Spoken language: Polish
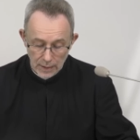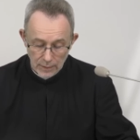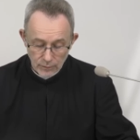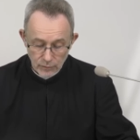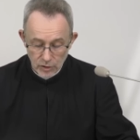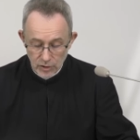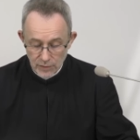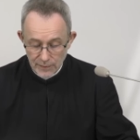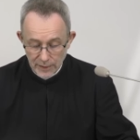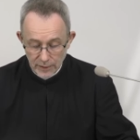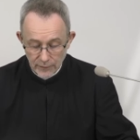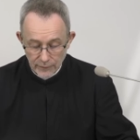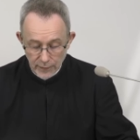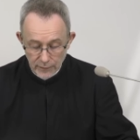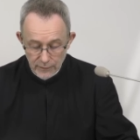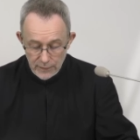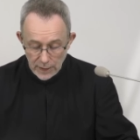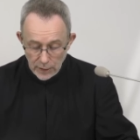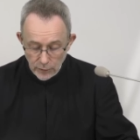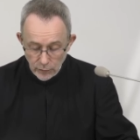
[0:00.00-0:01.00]
Przy
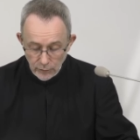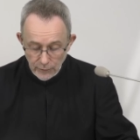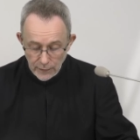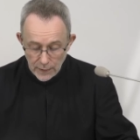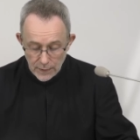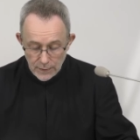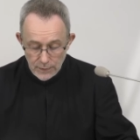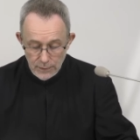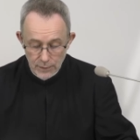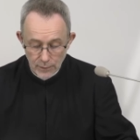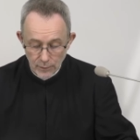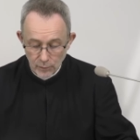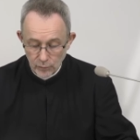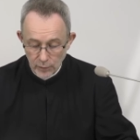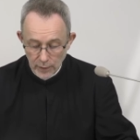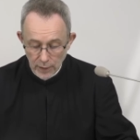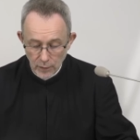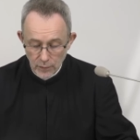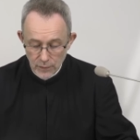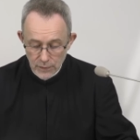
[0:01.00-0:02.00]
zmartwychwstaniu więc,
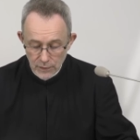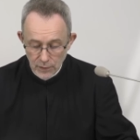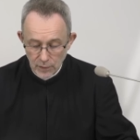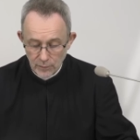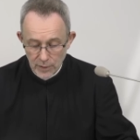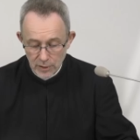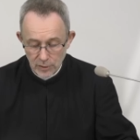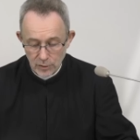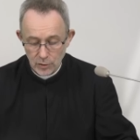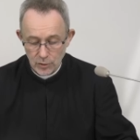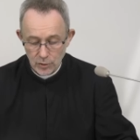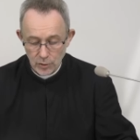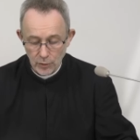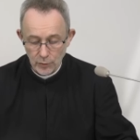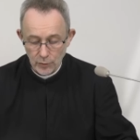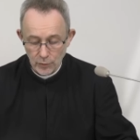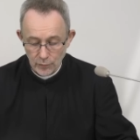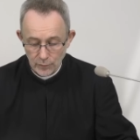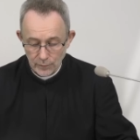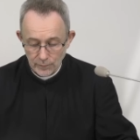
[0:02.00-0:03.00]
którego z nich będzie
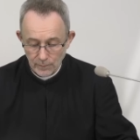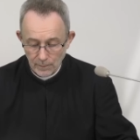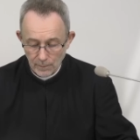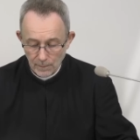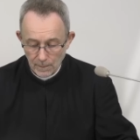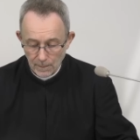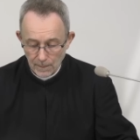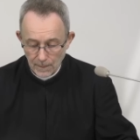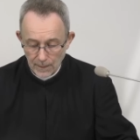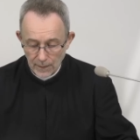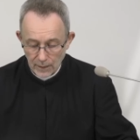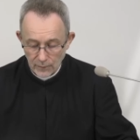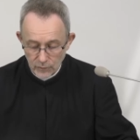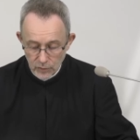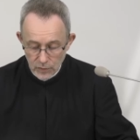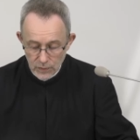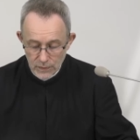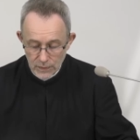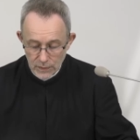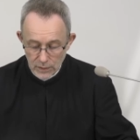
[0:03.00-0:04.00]
żoną?
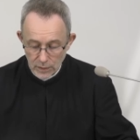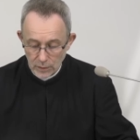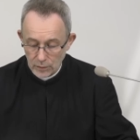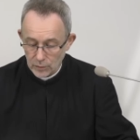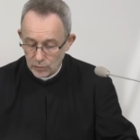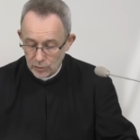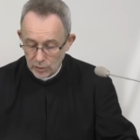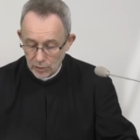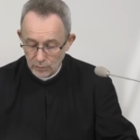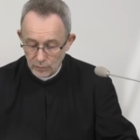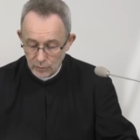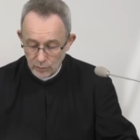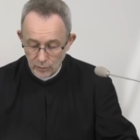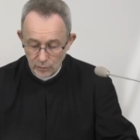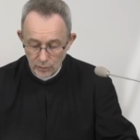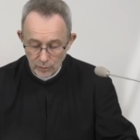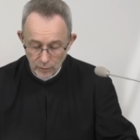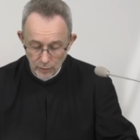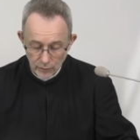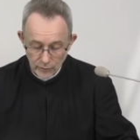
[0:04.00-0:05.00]
Wszyscy siedmiu
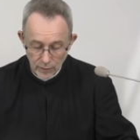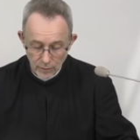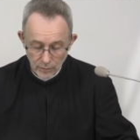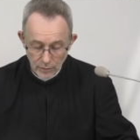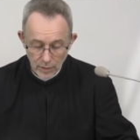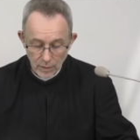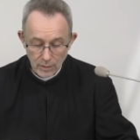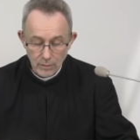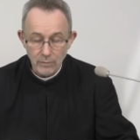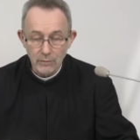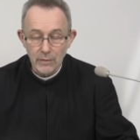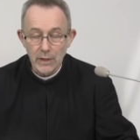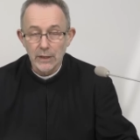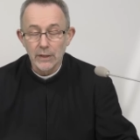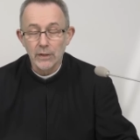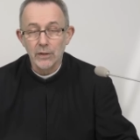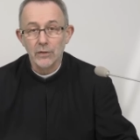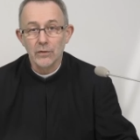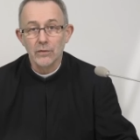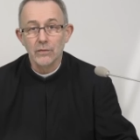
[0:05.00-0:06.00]
bowiem
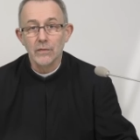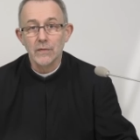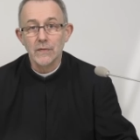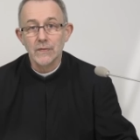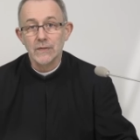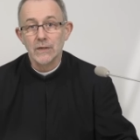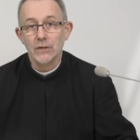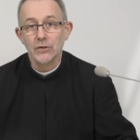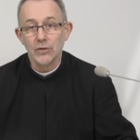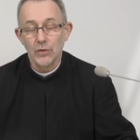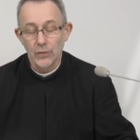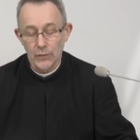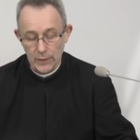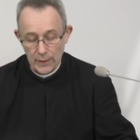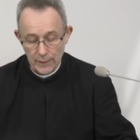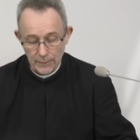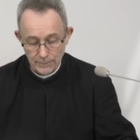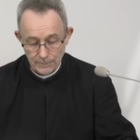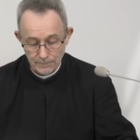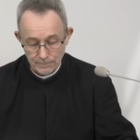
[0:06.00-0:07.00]
mieli ją za
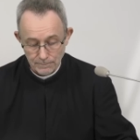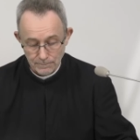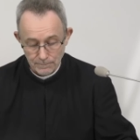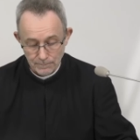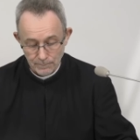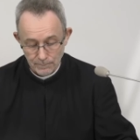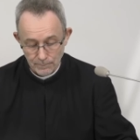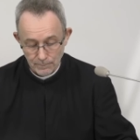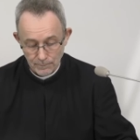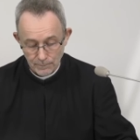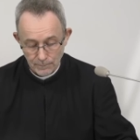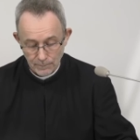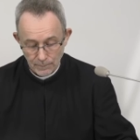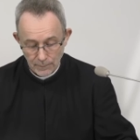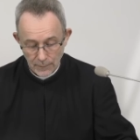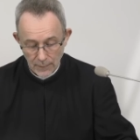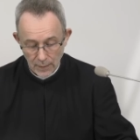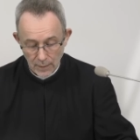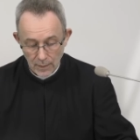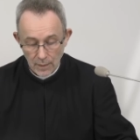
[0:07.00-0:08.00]
żonę.
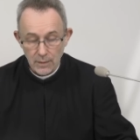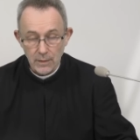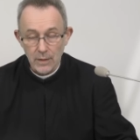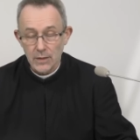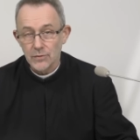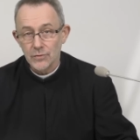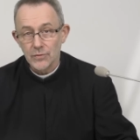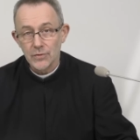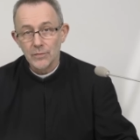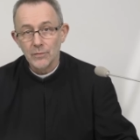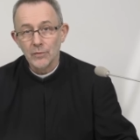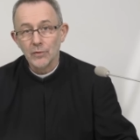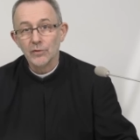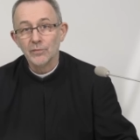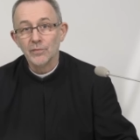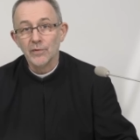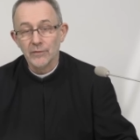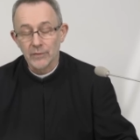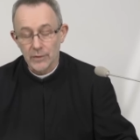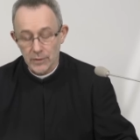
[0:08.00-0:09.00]
Jezus im
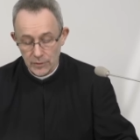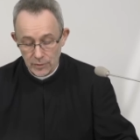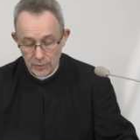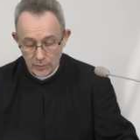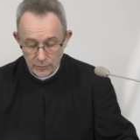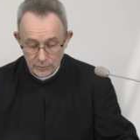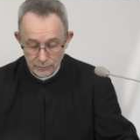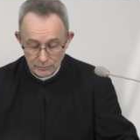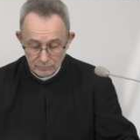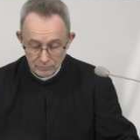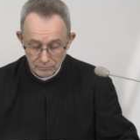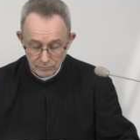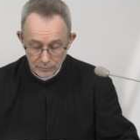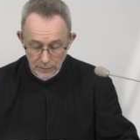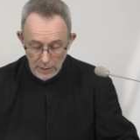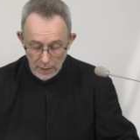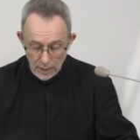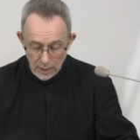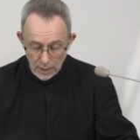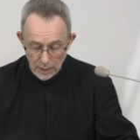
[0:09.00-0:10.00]
odpowiedział:
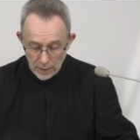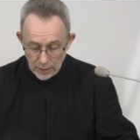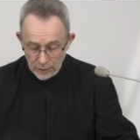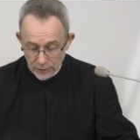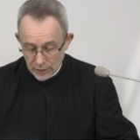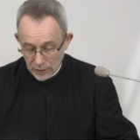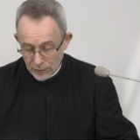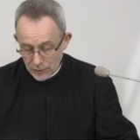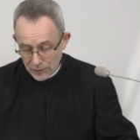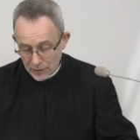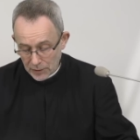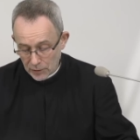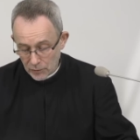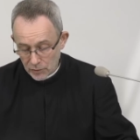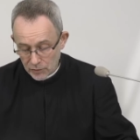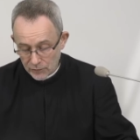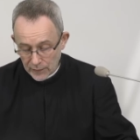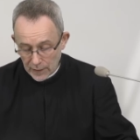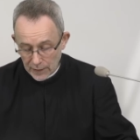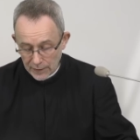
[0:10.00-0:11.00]
Dzieci tego
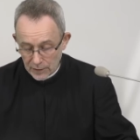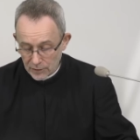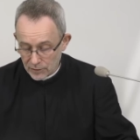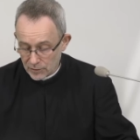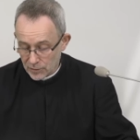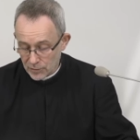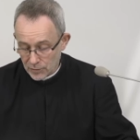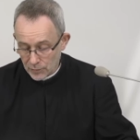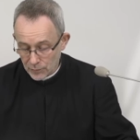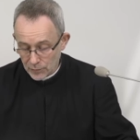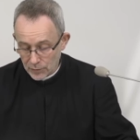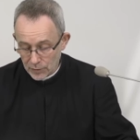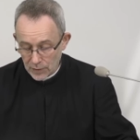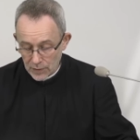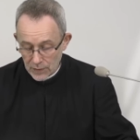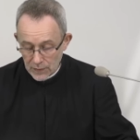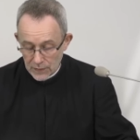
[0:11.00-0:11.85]
świata żenią się